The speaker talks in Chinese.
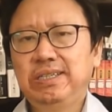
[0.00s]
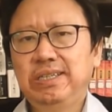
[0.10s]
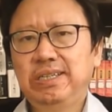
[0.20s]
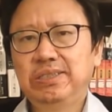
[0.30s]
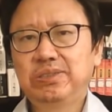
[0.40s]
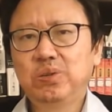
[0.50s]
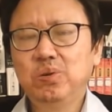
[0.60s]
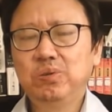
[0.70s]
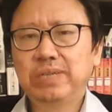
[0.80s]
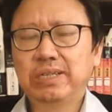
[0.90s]
呃中
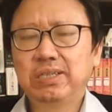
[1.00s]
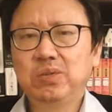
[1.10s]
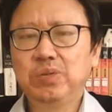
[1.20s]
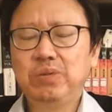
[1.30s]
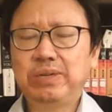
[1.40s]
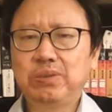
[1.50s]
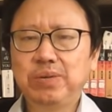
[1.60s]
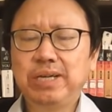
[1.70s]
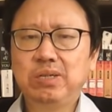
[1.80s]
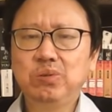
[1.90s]
共的共青团中
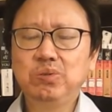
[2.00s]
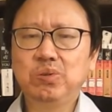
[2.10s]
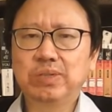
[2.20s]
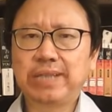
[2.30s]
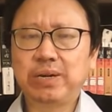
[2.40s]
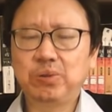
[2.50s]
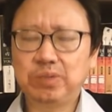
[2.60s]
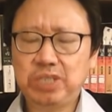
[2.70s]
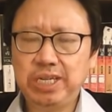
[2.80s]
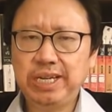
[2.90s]
央工作，当
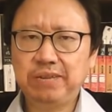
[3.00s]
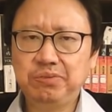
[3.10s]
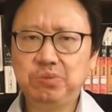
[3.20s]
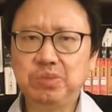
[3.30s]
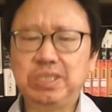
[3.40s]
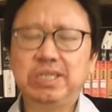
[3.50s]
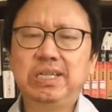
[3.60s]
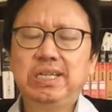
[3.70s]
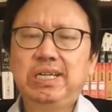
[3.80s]
过青年副主席，